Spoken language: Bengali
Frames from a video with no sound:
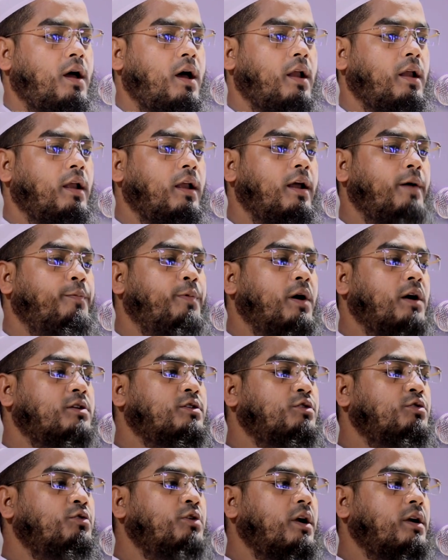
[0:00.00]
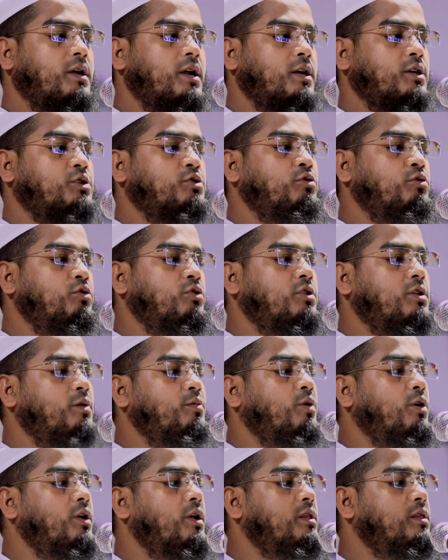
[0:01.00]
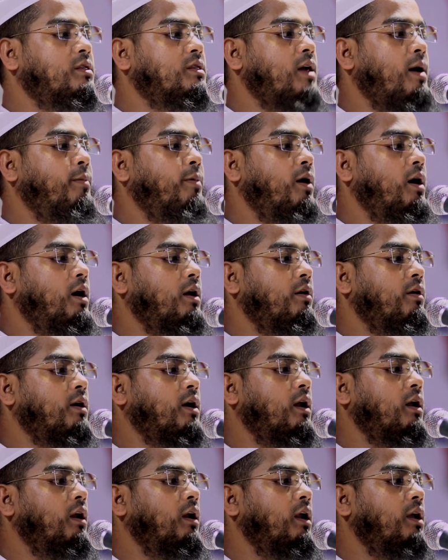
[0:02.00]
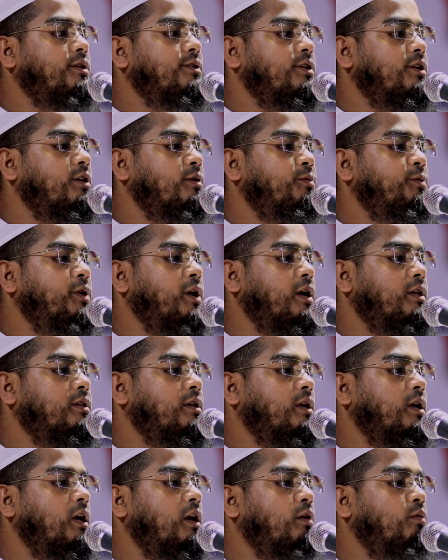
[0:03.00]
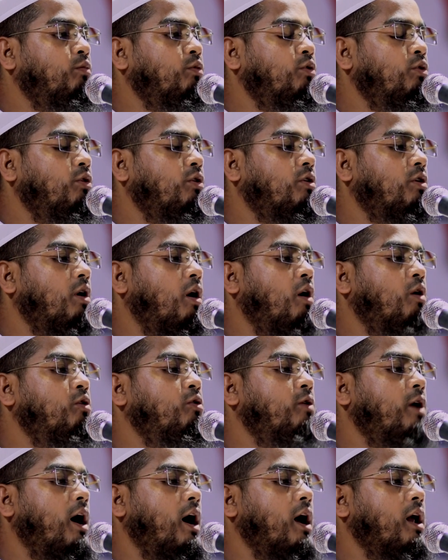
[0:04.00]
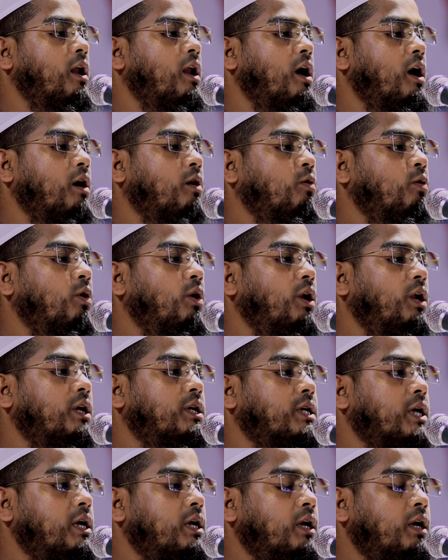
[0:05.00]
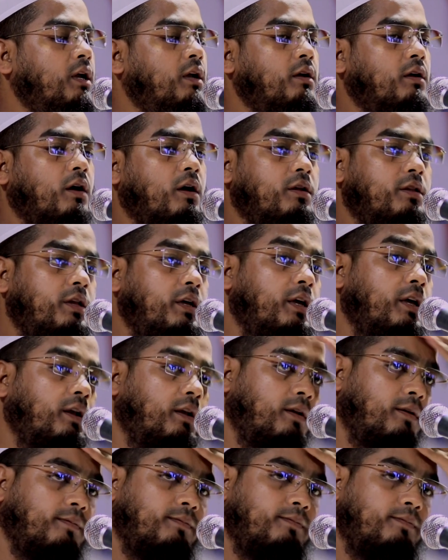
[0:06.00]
আল্লাপাক সুরাটার শুরুতে বলেন তাবার বিয়াদিহিল মুলক অহুয়া আলা কুল্লি সেই ইন কাদির